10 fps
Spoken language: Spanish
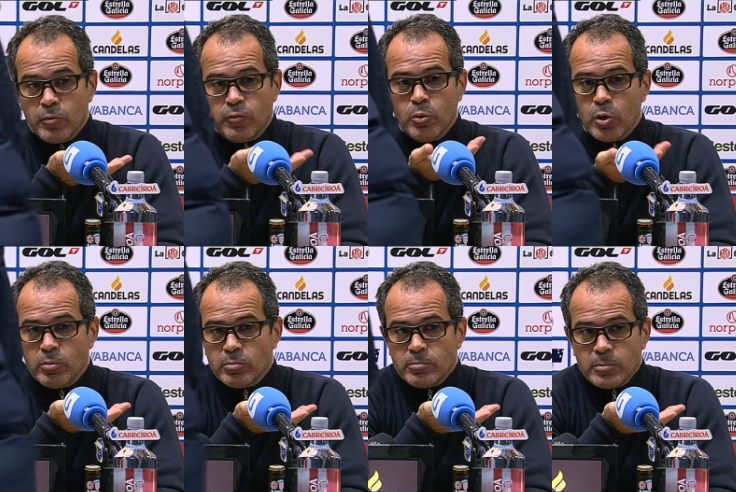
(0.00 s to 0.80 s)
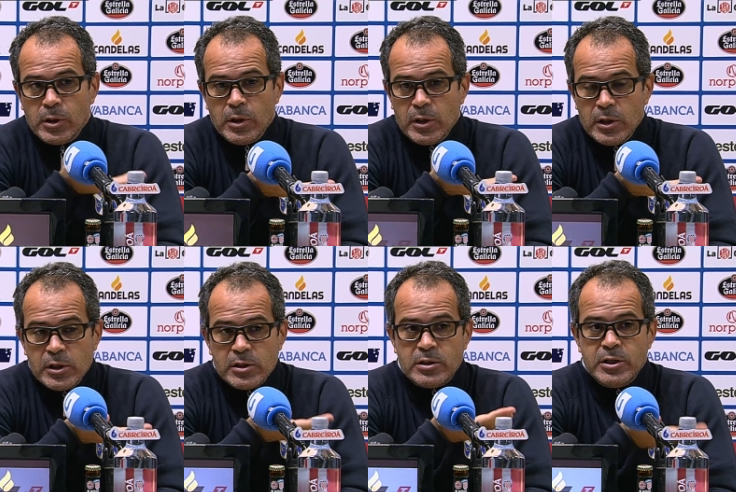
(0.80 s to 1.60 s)
El fútbol
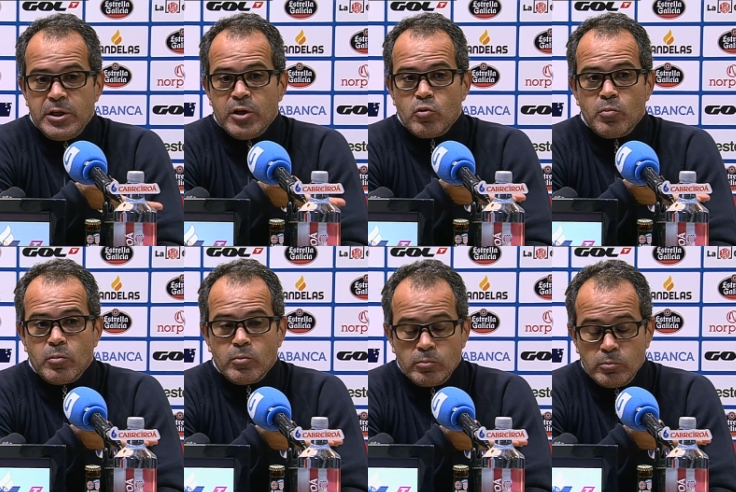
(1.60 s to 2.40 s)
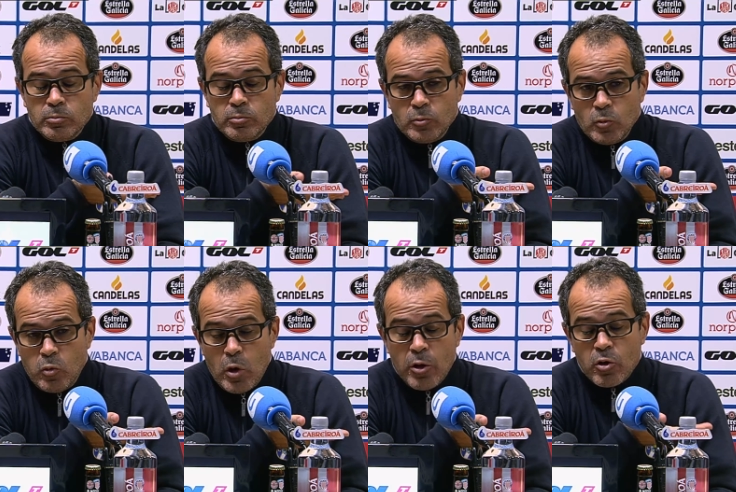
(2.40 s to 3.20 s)
si tienes un,
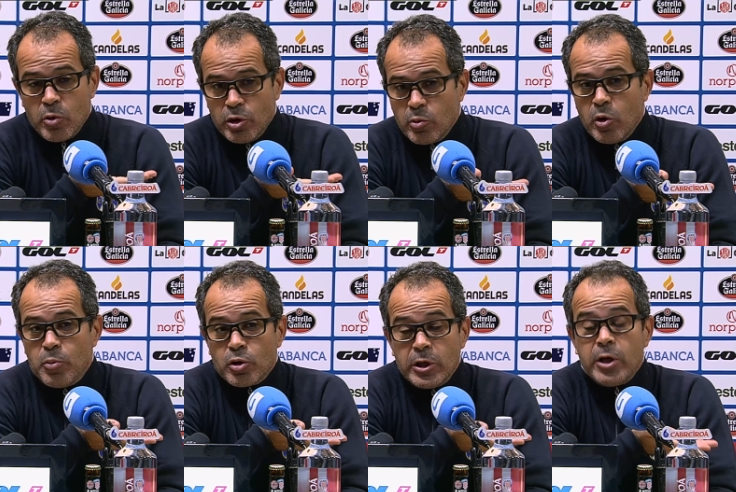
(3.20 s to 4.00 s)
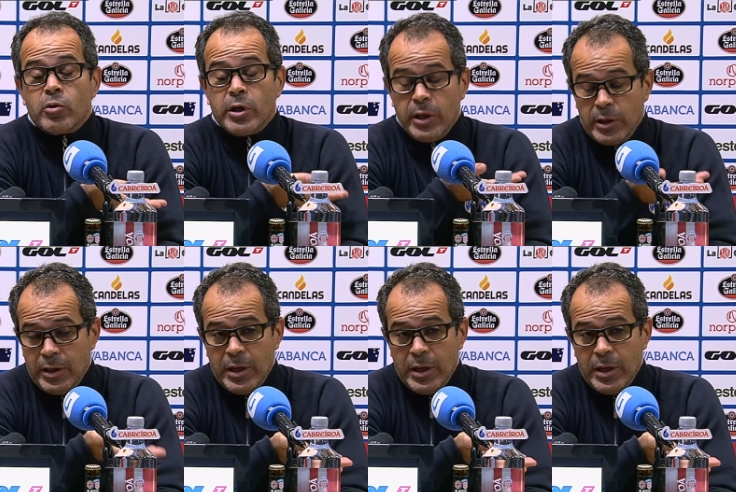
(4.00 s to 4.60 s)
jugador como ellos, como el portero, que,